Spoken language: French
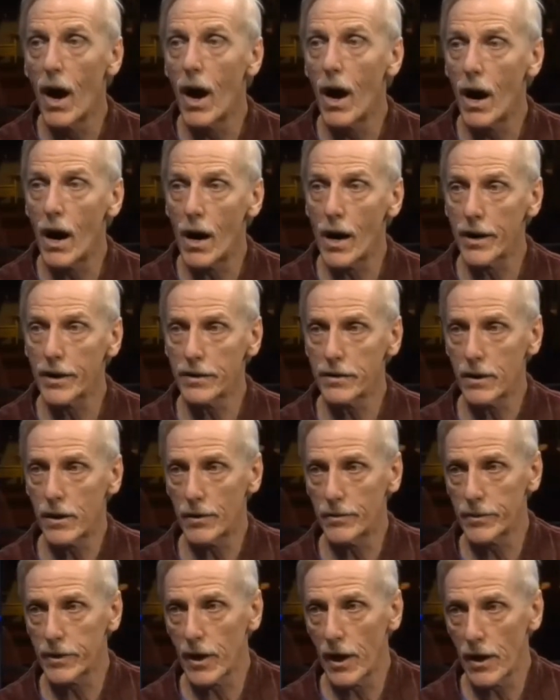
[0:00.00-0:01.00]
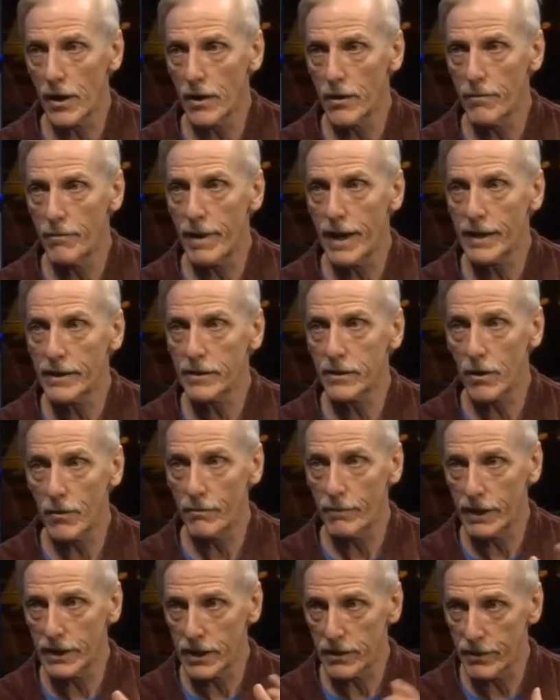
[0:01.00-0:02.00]
heart comme cœur, math comme
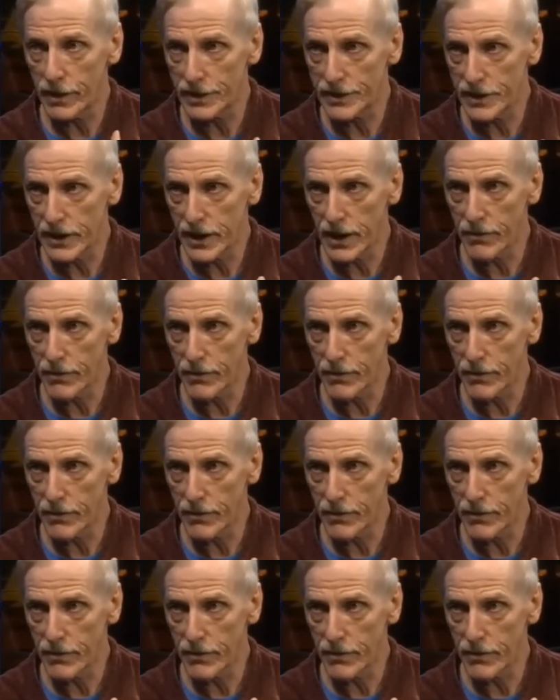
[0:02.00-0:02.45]
mathématiques,